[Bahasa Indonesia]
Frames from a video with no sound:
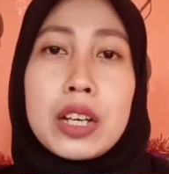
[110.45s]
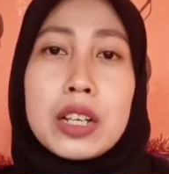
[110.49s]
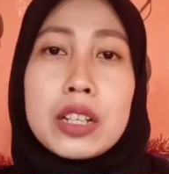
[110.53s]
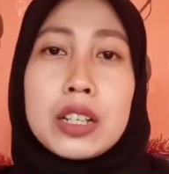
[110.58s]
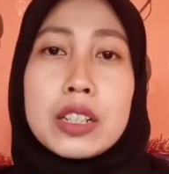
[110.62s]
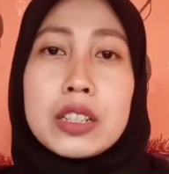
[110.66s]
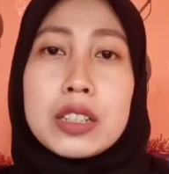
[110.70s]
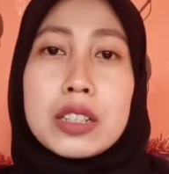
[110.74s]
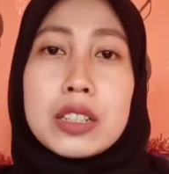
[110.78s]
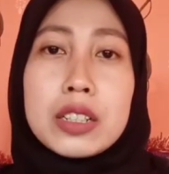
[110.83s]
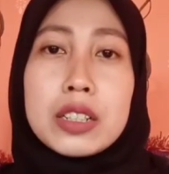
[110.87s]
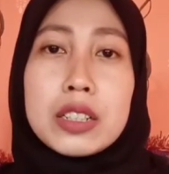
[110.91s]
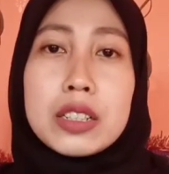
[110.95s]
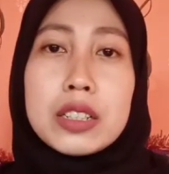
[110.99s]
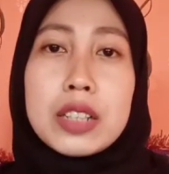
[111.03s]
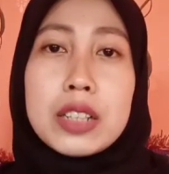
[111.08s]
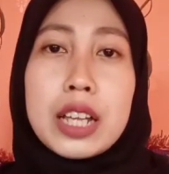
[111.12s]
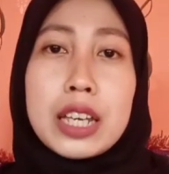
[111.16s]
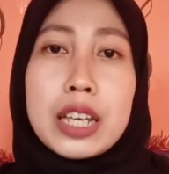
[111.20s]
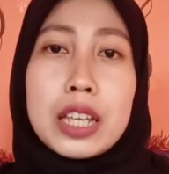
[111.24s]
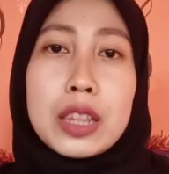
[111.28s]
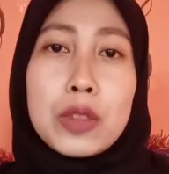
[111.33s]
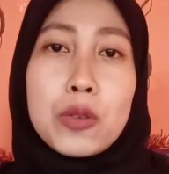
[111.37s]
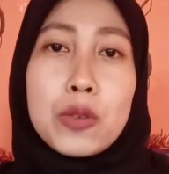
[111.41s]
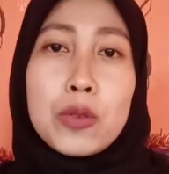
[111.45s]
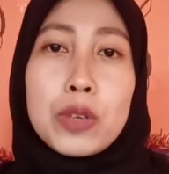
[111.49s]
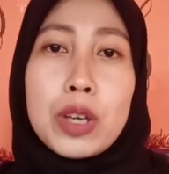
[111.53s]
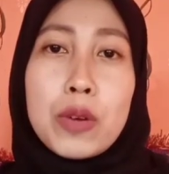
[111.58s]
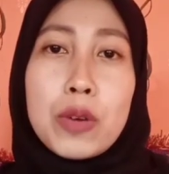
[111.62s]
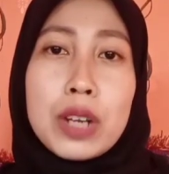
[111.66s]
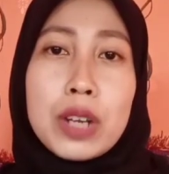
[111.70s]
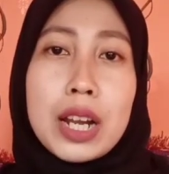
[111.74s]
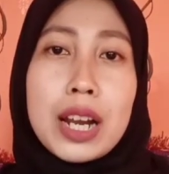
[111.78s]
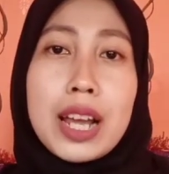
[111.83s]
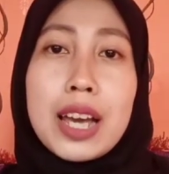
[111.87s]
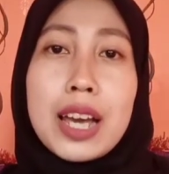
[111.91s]
E, setelah itu ya
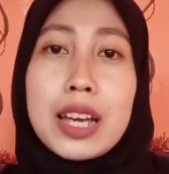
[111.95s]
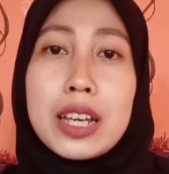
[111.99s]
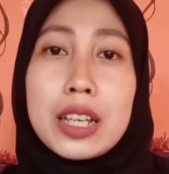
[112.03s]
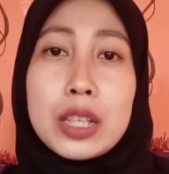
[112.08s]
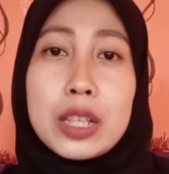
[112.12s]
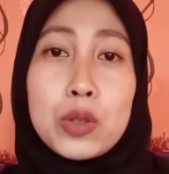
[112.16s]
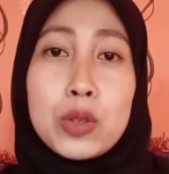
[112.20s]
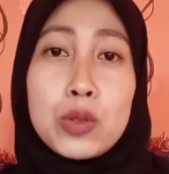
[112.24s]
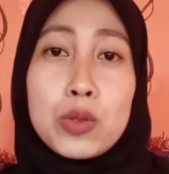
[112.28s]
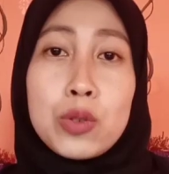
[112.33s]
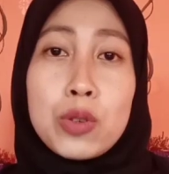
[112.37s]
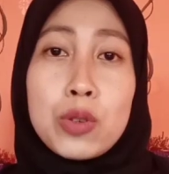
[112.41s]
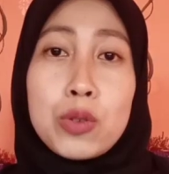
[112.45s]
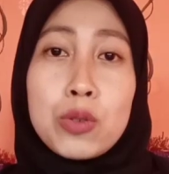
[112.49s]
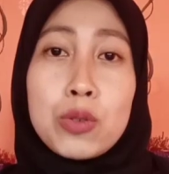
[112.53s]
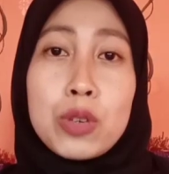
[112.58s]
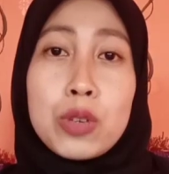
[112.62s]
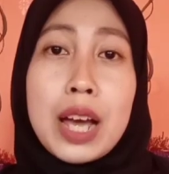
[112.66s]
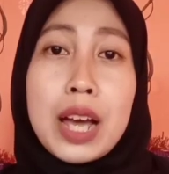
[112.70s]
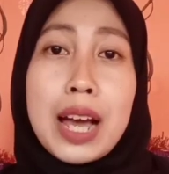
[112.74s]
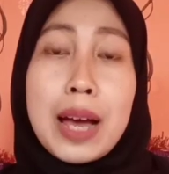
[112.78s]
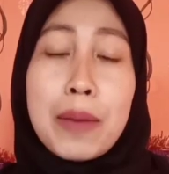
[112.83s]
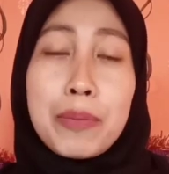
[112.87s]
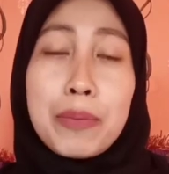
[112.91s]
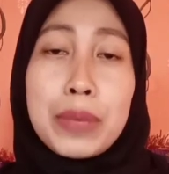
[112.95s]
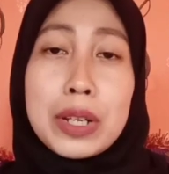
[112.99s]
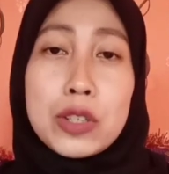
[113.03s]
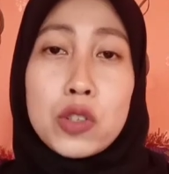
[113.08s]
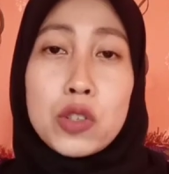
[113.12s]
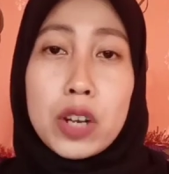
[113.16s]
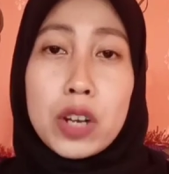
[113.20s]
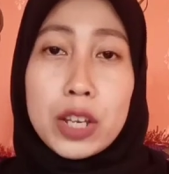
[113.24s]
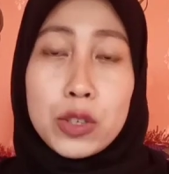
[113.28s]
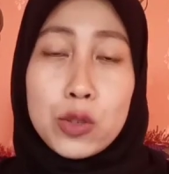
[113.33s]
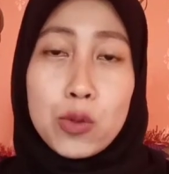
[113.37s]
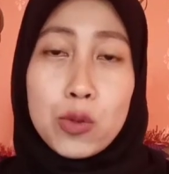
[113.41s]
udahlah, itu sudah hampir
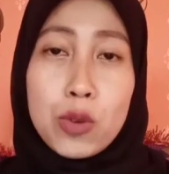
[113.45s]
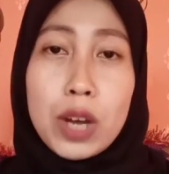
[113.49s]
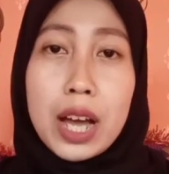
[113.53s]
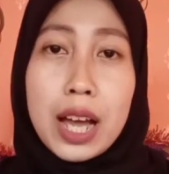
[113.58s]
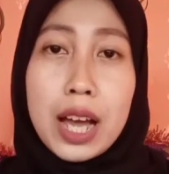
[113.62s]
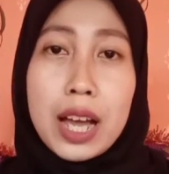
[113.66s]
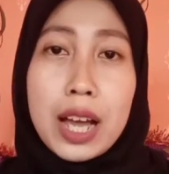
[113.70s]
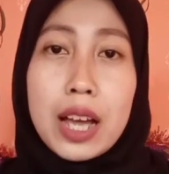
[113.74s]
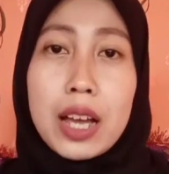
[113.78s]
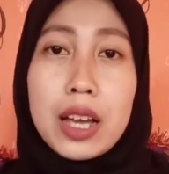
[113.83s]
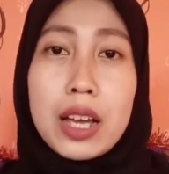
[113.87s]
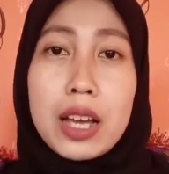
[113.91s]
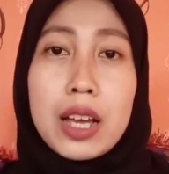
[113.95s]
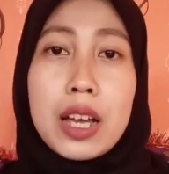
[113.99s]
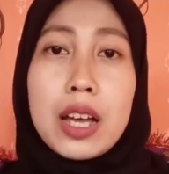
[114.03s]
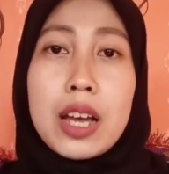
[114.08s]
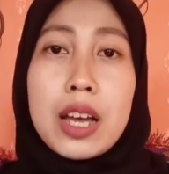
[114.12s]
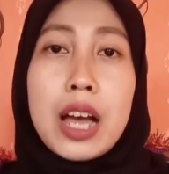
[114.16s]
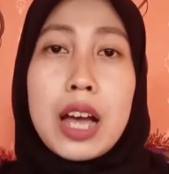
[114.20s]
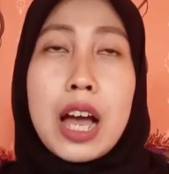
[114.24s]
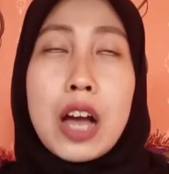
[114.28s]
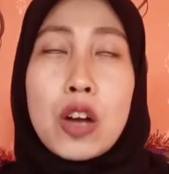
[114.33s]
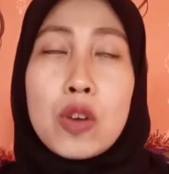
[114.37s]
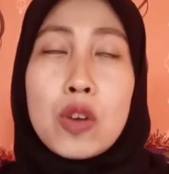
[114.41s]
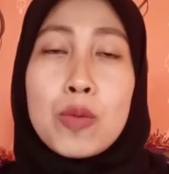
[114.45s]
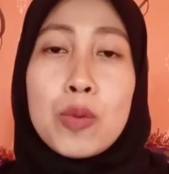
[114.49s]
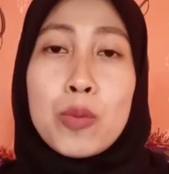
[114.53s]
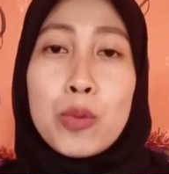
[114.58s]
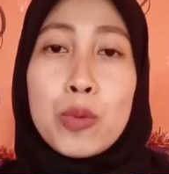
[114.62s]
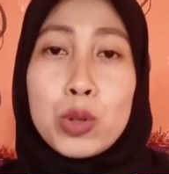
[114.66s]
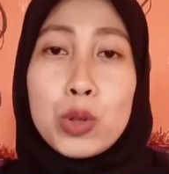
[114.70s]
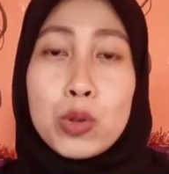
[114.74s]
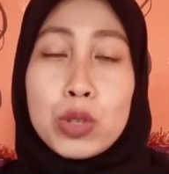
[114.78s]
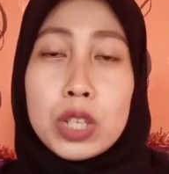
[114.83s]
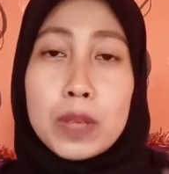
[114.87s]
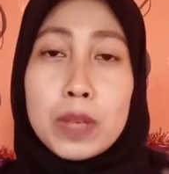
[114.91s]
sore juga. Aku
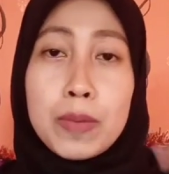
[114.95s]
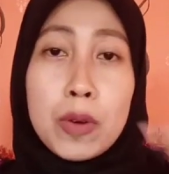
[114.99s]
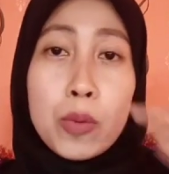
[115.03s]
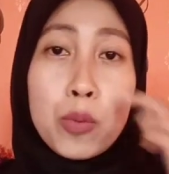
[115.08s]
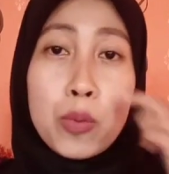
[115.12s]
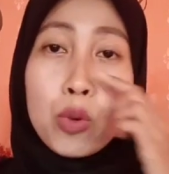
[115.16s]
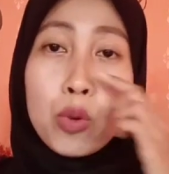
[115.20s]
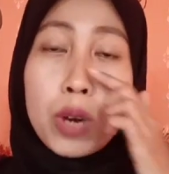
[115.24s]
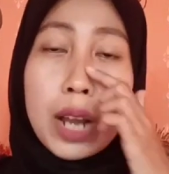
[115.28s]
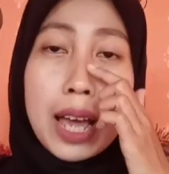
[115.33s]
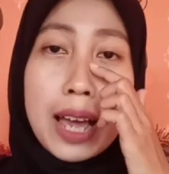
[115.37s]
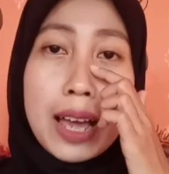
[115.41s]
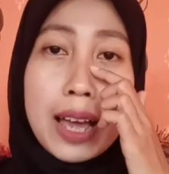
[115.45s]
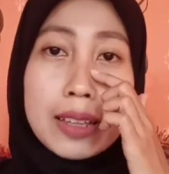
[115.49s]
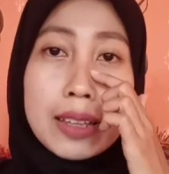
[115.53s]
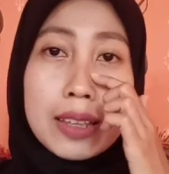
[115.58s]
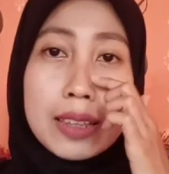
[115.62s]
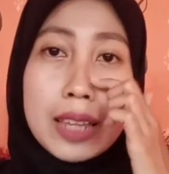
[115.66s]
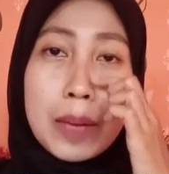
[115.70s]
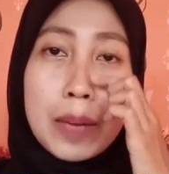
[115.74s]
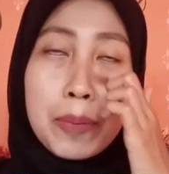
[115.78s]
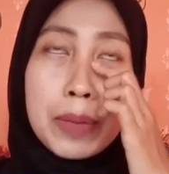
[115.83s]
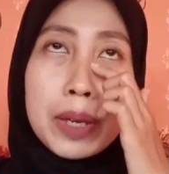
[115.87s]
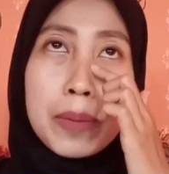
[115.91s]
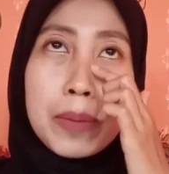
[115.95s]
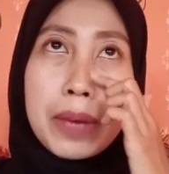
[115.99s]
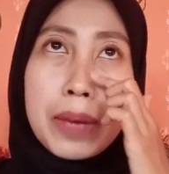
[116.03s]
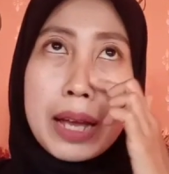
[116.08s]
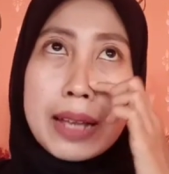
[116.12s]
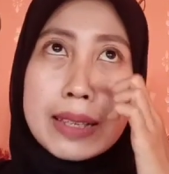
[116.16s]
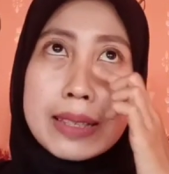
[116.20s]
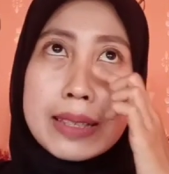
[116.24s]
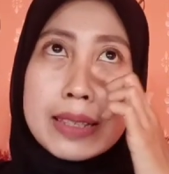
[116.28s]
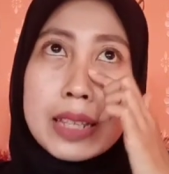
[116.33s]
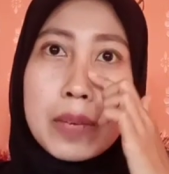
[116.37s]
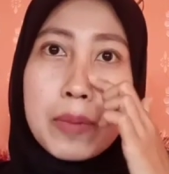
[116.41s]
memutusin mau pulang, tetapi
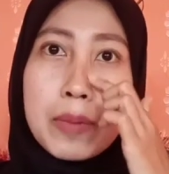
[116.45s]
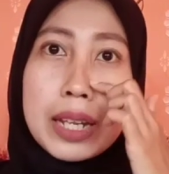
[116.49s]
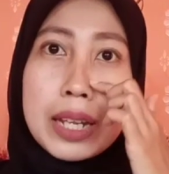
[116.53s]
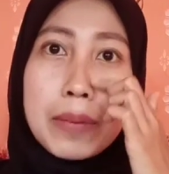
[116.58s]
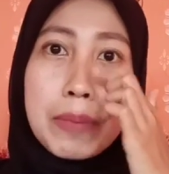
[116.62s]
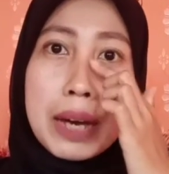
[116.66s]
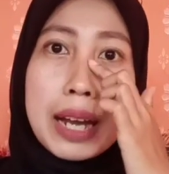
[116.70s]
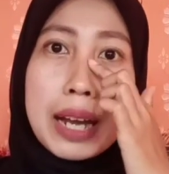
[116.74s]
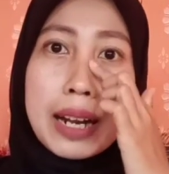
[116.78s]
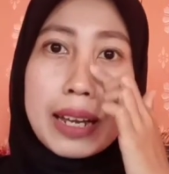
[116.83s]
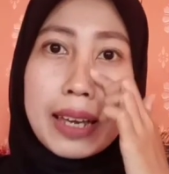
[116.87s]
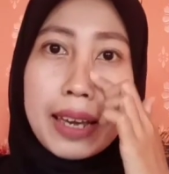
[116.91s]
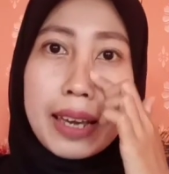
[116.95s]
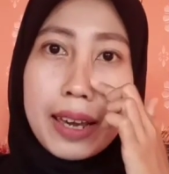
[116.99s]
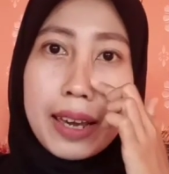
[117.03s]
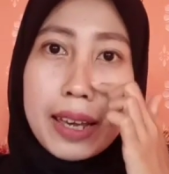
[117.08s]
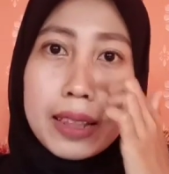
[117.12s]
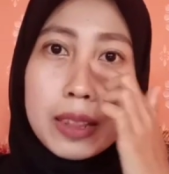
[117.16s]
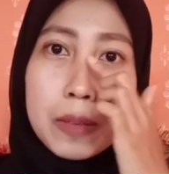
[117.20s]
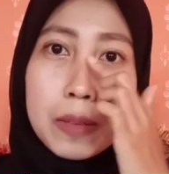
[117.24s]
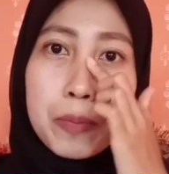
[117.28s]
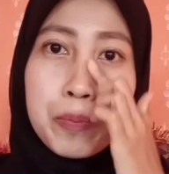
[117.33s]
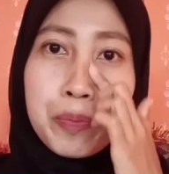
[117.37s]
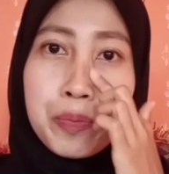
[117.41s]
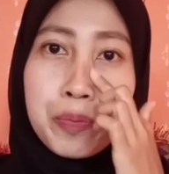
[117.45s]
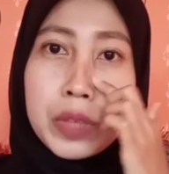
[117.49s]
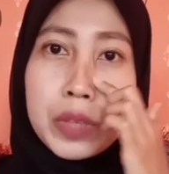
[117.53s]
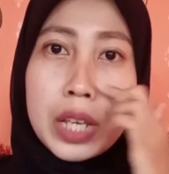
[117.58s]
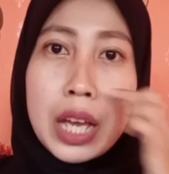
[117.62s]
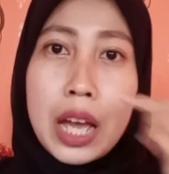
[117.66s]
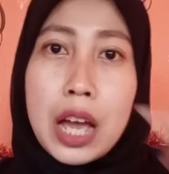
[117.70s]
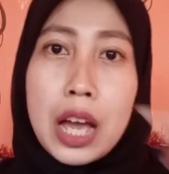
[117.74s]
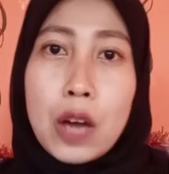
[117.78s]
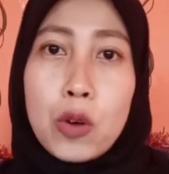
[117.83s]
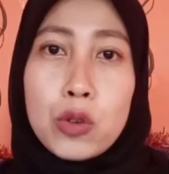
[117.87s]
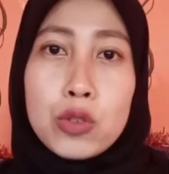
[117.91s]
pas di minimarket
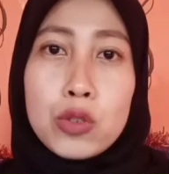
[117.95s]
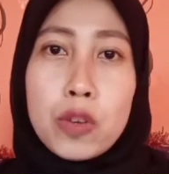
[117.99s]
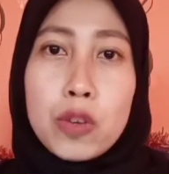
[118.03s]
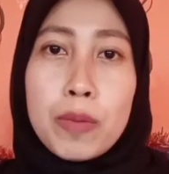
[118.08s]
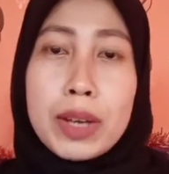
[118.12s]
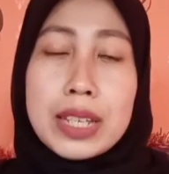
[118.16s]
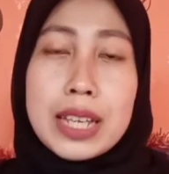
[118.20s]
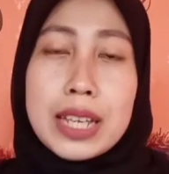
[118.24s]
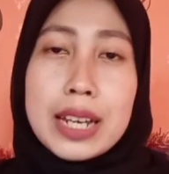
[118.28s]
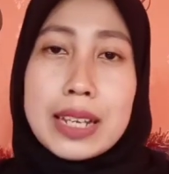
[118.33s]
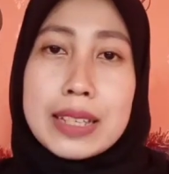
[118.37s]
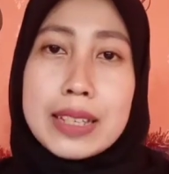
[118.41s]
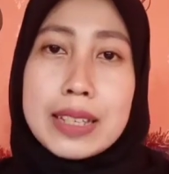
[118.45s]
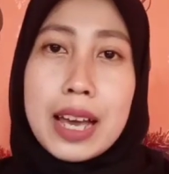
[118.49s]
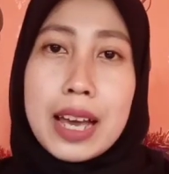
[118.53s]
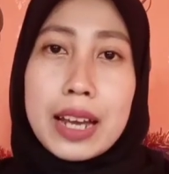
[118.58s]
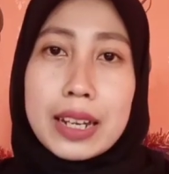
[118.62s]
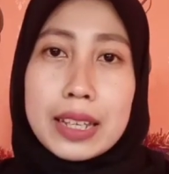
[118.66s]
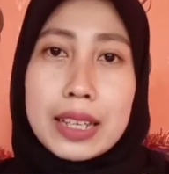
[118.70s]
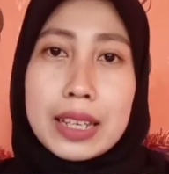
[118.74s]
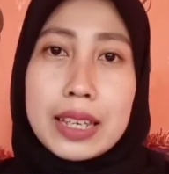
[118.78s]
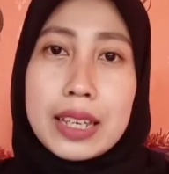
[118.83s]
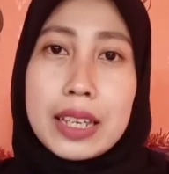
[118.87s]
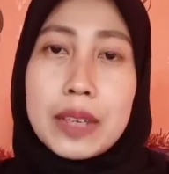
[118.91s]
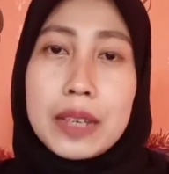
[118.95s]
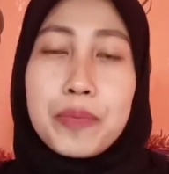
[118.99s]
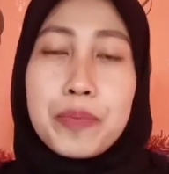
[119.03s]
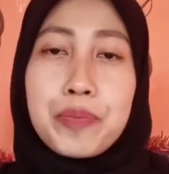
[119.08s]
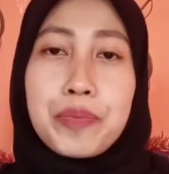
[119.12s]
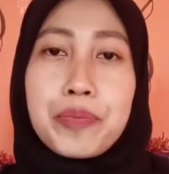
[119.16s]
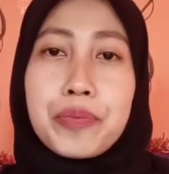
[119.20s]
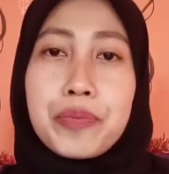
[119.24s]
aku coba cari-cari